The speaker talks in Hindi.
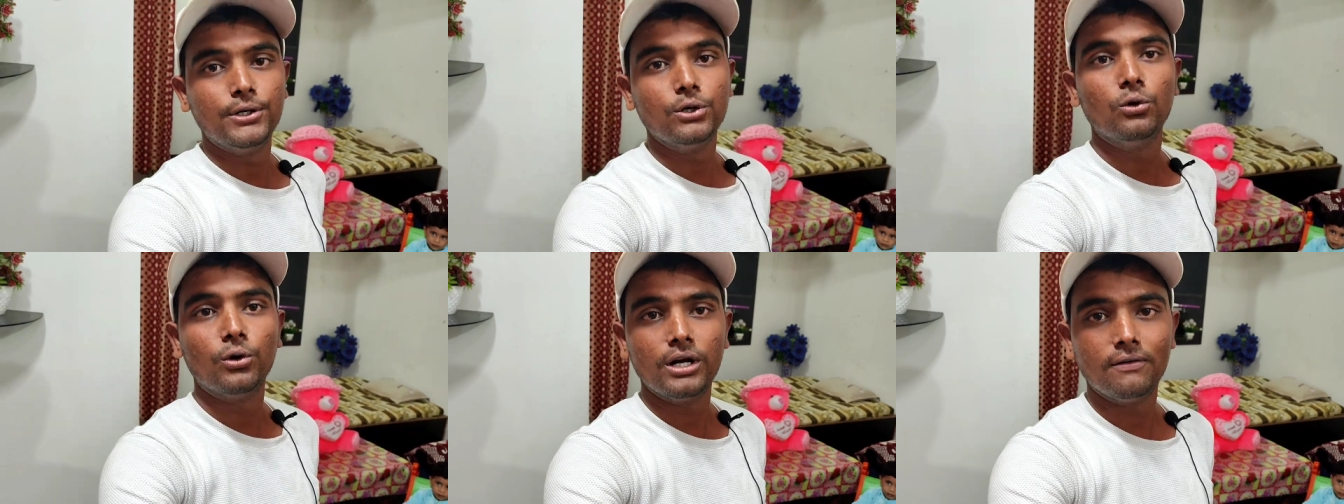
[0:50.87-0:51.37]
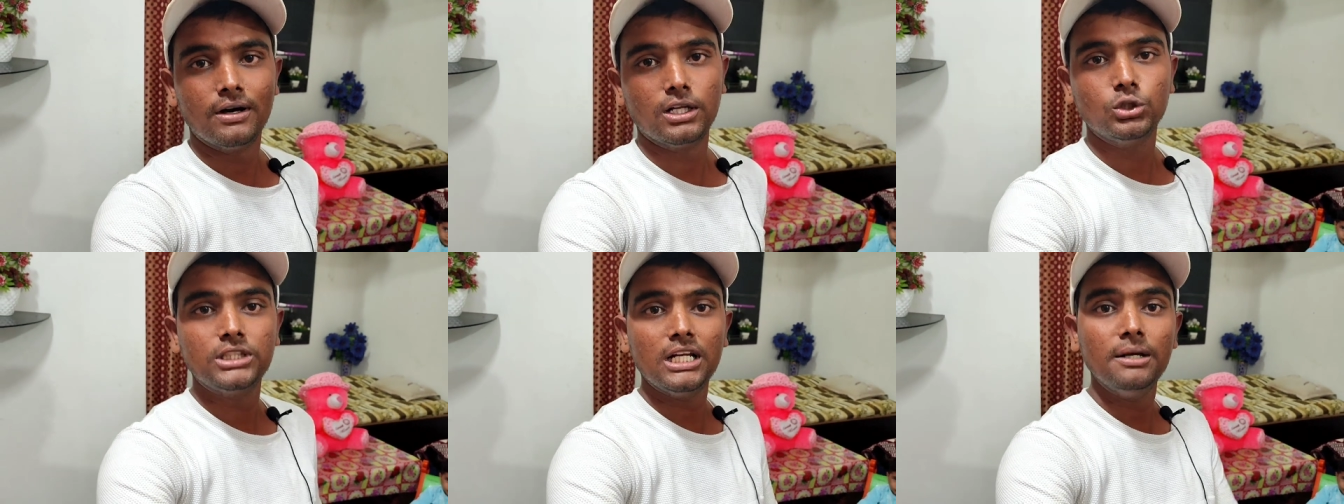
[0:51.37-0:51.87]
वीडियो होने वाला
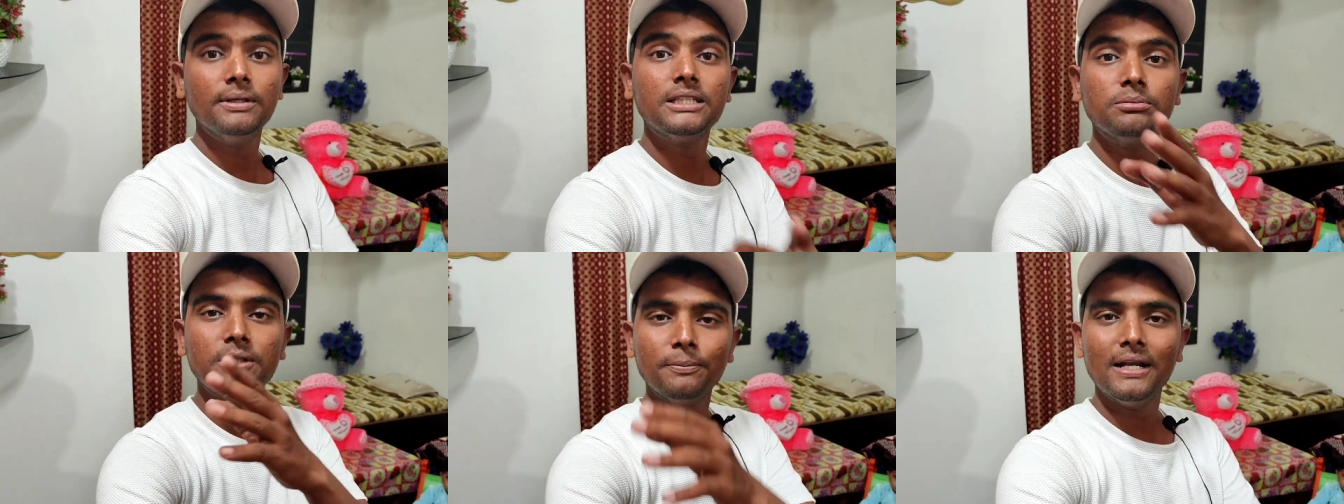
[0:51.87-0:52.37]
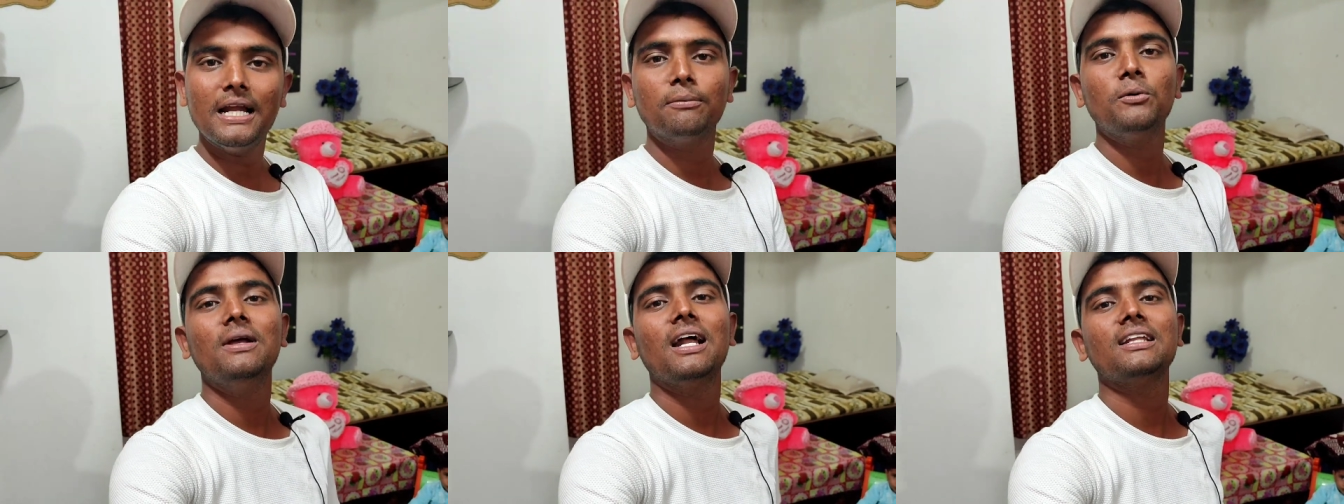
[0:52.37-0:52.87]
तो चलिए मैं सबसे पहले
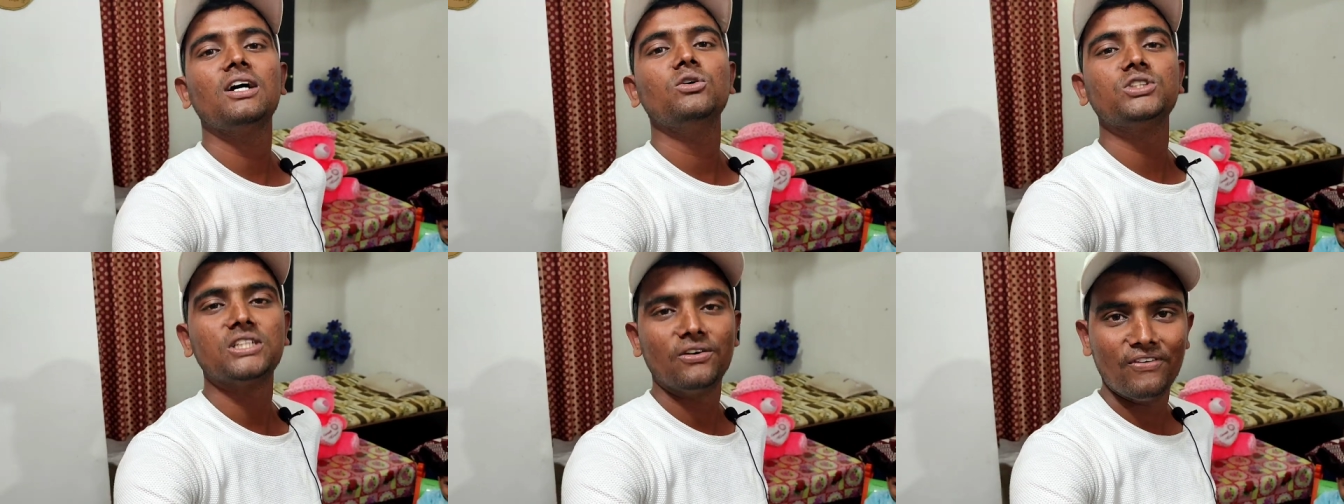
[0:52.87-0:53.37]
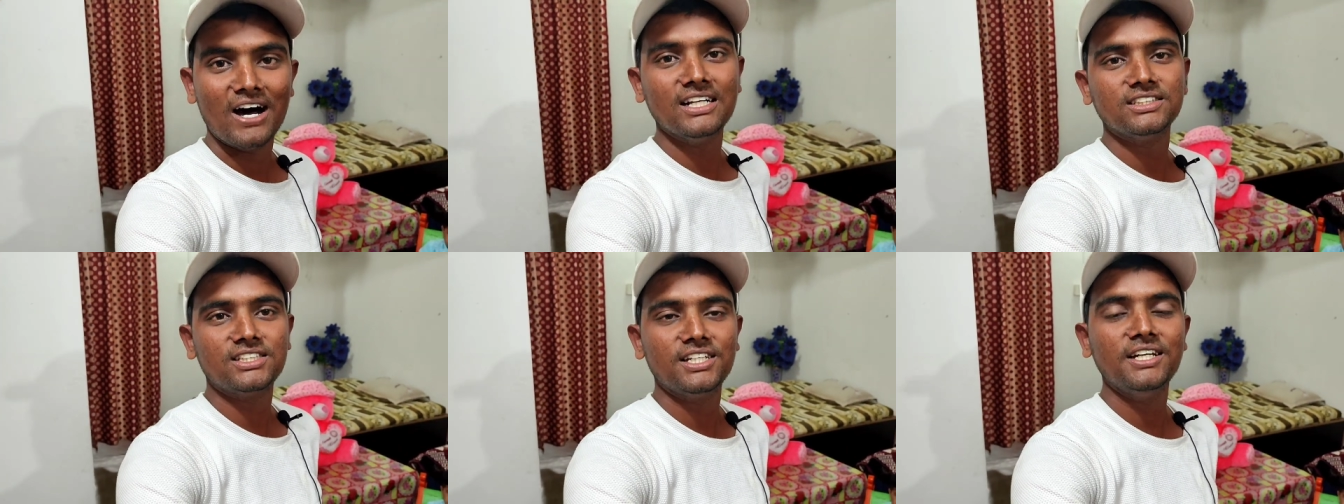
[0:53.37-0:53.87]
आपको मिलाता हूँ
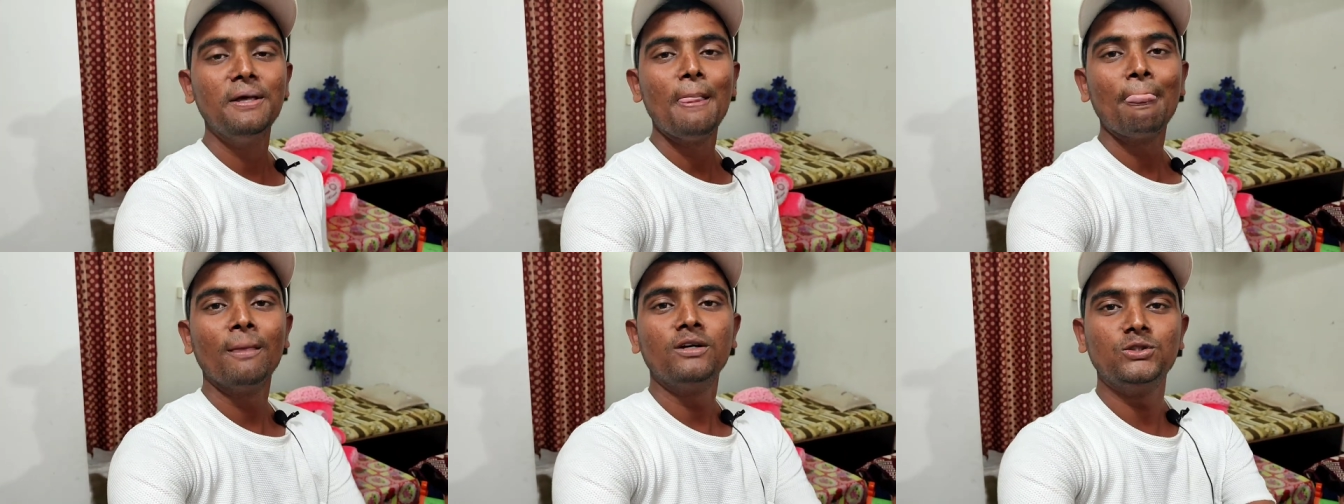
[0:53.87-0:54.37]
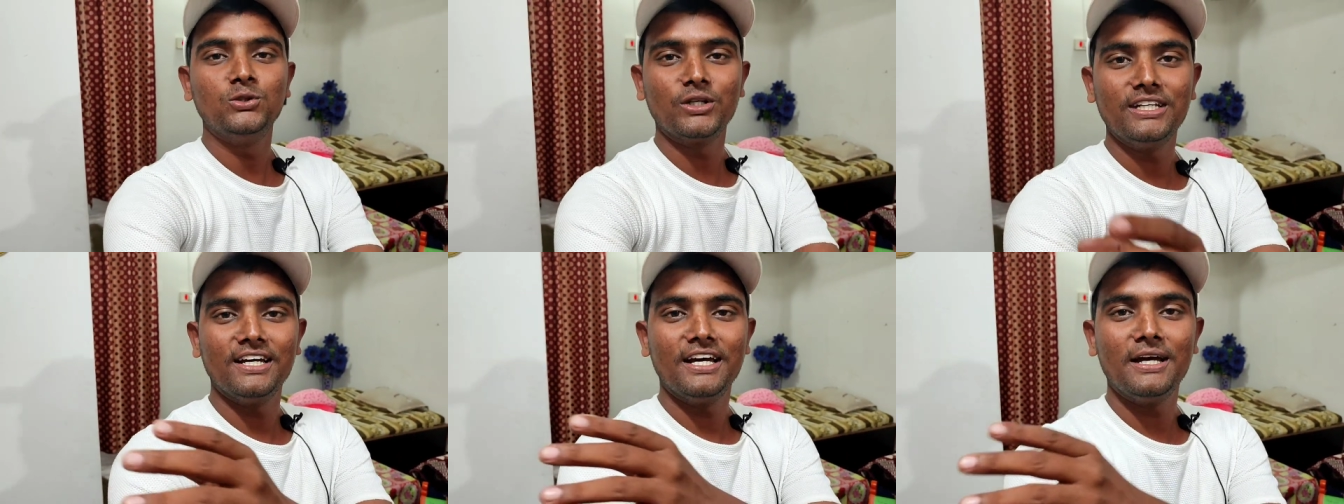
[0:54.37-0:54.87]
सफान से जो
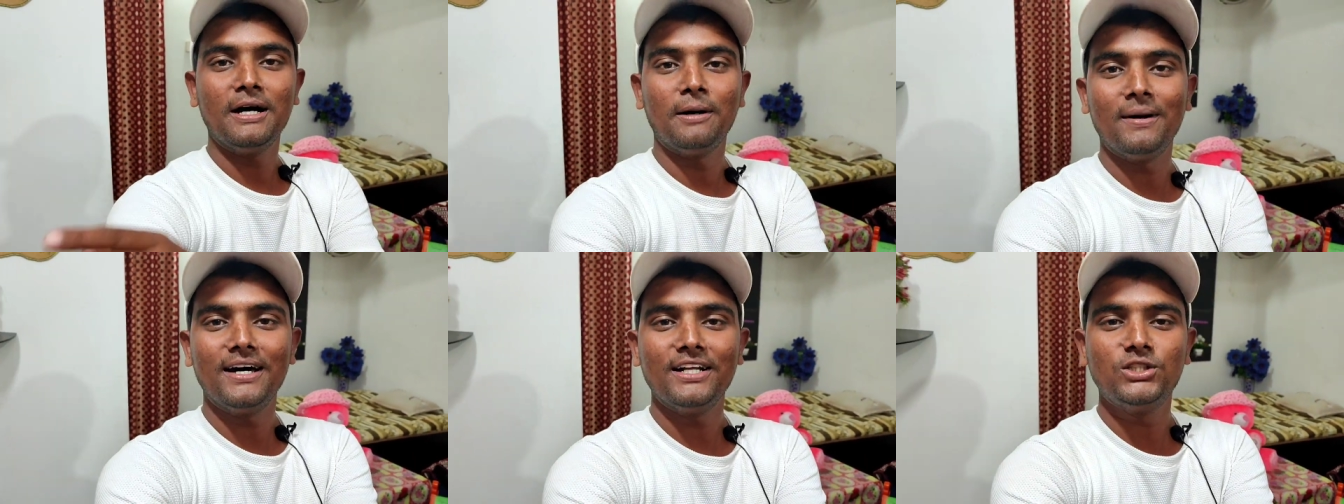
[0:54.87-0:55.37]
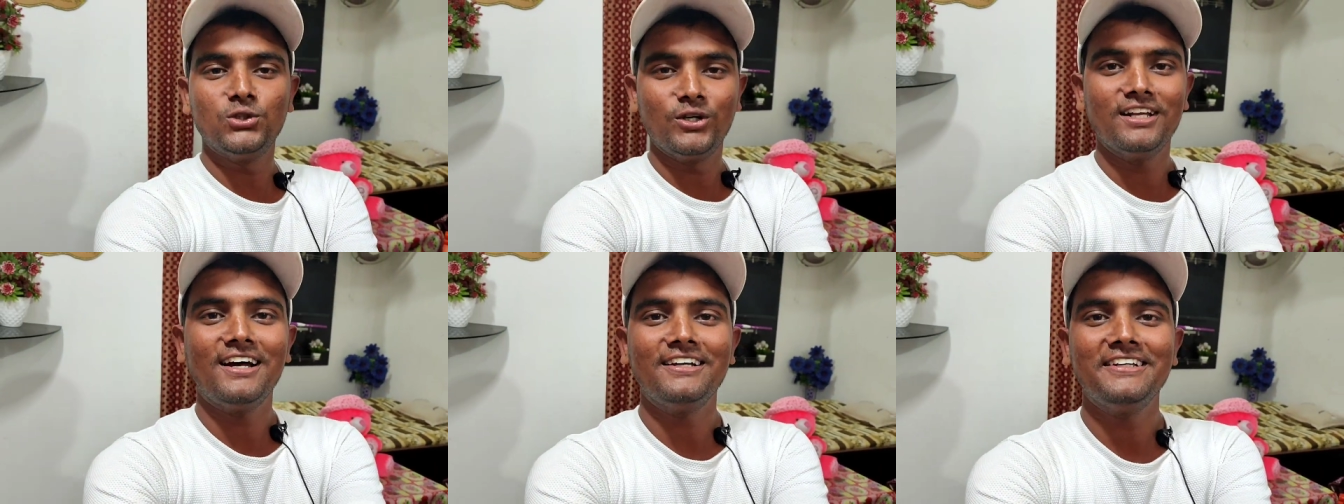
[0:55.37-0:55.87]
कि है हमारे
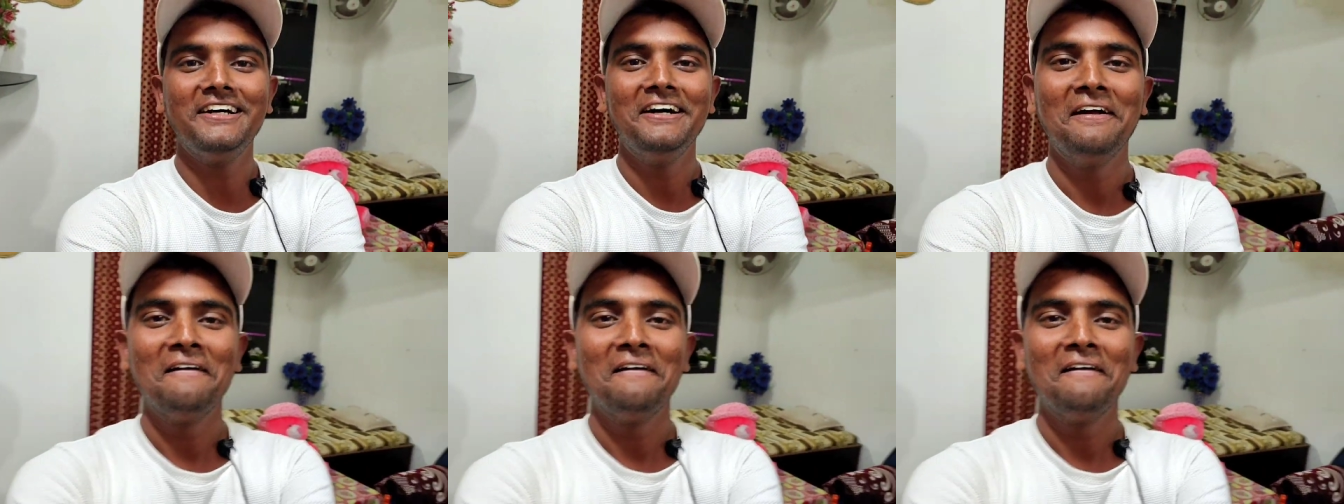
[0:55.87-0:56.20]
छोटे राजा